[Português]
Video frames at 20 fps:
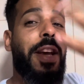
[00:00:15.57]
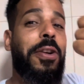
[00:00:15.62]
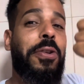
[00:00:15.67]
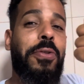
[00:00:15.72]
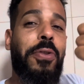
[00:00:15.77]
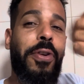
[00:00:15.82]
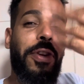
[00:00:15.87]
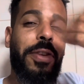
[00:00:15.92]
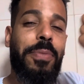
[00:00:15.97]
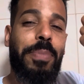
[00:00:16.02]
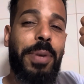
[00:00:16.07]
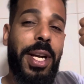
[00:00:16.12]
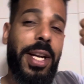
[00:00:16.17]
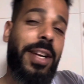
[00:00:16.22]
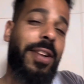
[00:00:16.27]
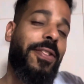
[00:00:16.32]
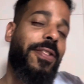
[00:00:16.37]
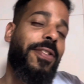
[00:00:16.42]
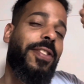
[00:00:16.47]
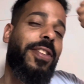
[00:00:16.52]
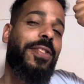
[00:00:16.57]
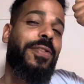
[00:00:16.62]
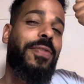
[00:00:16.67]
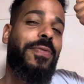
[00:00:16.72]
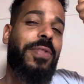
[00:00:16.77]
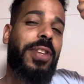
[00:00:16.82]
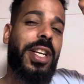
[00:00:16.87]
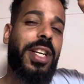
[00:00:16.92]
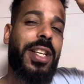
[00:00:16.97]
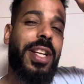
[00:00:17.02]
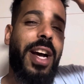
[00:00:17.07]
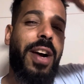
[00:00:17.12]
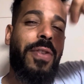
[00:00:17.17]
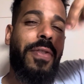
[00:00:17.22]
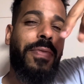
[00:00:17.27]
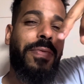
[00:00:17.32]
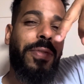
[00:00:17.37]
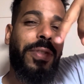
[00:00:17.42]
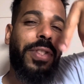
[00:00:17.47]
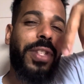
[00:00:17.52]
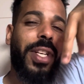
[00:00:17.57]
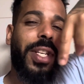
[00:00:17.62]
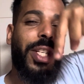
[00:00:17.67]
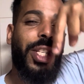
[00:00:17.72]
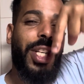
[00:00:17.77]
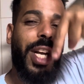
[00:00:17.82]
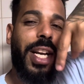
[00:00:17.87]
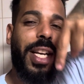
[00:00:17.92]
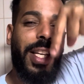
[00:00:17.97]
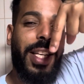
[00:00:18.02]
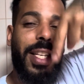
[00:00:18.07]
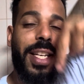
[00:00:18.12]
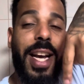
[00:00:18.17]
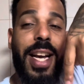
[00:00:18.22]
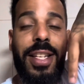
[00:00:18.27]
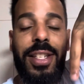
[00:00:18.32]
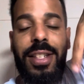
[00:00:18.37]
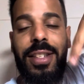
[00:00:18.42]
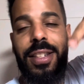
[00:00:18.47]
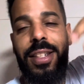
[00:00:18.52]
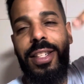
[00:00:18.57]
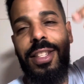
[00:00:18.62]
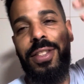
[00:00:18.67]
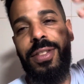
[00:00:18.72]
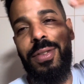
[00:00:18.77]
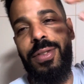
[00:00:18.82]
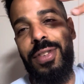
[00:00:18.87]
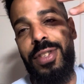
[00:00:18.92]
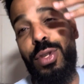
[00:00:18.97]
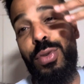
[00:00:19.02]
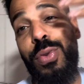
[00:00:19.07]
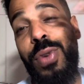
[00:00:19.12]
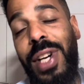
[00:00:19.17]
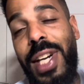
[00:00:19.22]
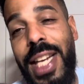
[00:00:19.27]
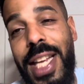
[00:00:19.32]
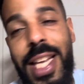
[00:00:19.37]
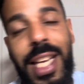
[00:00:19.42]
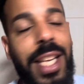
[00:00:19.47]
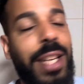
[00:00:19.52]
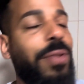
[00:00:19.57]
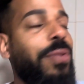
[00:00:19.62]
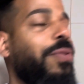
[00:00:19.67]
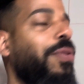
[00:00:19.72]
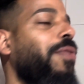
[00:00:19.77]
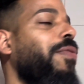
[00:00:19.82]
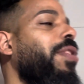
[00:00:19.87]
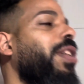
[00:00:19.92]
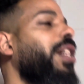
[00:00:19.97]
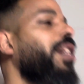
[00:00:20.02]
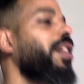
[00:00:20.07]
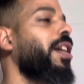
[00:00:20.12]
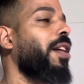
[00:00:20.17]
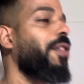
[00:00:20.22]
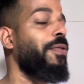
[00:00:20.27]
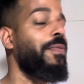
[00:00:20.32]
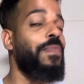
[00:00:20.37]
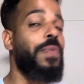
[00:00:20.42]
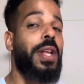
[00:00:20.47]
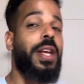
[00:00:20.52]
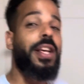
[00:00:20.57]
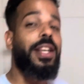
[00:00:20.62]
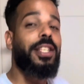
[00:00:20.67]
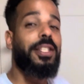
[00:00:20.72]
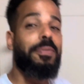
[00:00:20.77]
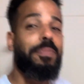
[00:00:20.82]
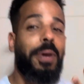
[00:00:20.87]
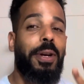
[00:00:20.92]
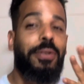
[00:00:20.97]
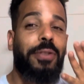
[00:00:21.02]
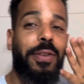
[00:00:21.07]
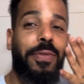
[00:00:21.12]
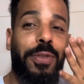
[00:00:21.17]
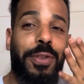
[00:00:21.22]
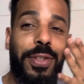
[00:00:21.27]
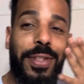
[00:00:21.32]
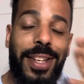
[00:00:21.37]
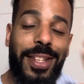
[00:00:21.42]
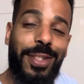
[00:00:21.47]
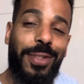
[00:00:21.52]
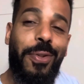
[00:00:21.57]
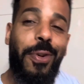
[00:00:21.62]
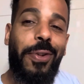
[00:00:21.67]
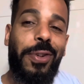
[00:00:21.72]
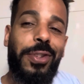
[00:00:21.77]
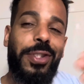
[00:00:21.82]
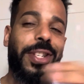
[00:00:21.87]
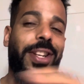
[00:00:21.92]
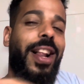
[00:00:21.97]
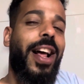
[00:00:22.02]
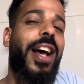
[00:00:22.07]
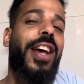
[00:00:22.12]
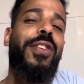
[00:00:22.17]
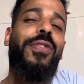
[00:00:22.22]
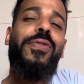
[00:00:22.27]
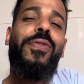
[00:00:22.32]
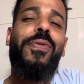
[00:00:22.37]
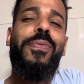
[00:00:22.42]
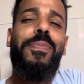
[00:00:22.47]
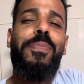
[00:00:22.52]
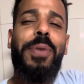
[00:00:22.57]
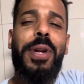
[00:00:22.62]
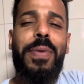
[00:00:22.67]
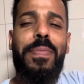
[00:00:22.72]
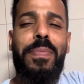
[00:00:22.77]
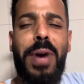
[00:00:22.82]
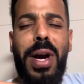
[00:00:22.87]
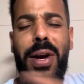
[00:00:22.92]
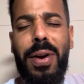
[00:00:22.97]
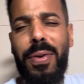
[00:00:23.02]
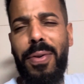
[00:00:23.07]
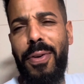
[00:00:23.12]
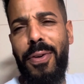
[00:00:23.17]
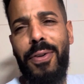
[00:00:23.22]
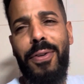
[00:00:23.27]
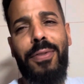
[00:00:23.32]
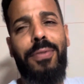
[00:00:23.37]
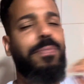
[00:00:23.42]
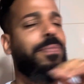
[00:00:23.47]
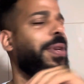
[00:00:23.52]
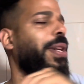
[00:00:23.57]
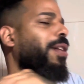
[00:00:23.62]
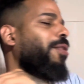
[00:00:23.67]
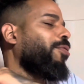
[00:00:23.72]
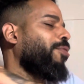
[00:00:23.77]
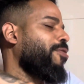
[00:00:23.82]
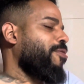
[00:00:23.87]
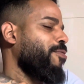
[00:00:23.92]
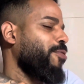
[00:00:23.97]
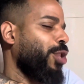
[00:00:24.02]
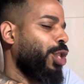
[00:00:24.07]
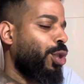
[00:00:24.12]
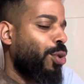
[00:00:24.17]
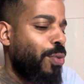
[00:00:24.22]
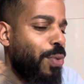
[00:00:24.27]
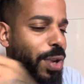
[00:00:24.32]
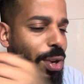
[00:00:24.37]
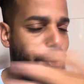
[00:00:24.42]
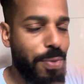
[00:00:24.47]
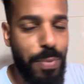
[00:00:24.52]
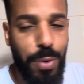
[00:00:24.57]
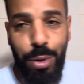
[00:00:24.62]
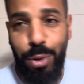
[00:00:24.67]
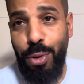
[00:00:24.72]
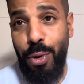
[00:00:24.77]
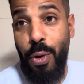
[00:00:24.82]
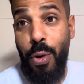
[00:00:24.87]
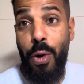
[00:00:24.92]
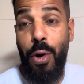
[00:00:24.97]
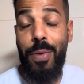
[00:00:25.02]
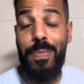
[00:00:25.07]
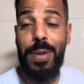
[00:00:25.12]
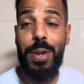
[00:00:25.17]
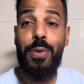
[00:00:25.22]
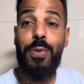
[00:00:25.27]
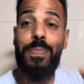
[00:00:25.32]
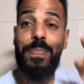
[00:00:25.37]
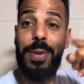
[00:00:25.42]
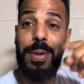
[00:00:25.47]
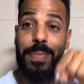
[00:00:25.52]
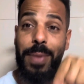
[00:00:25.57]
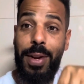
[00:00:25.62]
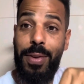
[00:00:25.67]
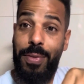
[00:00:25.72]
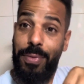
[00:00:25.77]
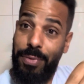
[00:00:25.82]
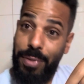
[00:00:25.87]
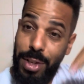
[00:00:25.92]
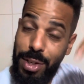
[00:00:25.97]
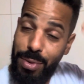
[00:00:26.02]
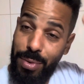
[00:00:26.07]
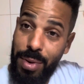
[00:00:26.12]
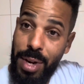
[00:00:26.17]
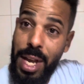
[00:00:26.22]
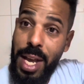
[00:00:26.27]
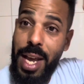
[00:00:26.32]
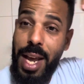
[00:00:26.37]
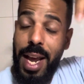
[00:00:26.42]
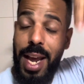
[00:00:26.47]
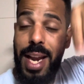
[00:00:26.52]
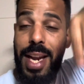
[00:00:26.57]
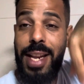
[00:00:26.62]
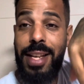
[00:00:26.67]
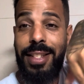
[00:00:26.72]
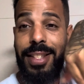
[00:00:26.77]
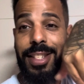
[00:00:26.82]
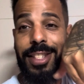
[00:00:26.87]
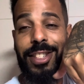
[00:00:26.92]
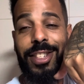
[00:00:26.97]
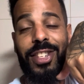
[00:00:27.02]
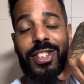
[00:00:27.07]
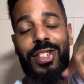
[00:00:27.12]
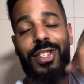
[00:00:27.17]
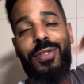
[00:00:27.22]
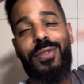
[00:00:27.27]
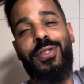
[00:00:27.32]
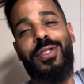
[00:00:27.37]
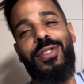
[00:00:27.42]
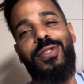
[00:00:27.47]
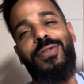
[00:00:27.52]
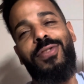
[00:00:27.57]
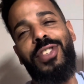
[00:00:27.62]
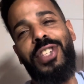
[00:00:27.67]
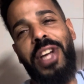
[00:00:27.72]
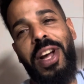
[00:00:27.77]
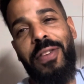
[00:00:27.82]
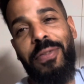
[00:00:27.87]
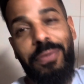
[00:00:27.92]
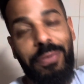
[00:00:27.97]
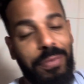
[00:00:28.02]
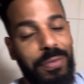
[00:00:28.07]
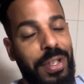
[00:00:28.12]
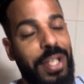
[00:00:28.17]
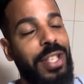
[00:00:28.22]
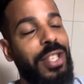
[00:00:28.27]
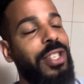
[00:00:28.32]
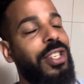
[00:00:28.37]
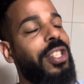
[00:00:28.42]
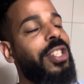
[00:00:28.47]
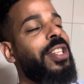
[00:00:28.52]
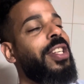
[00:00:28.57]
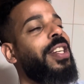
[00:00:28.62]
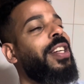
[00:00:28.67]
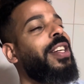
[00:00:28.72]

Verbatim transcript: corre para cá agora o novo canal. Vou deixar aqui nas descrições o link do novo canal. Espero que vocês gostem. Lá eu comprei uma Kombi, lá eu tô construindo um motorhome. O primeiro vídeo é nesse dia de hoje, no dia 20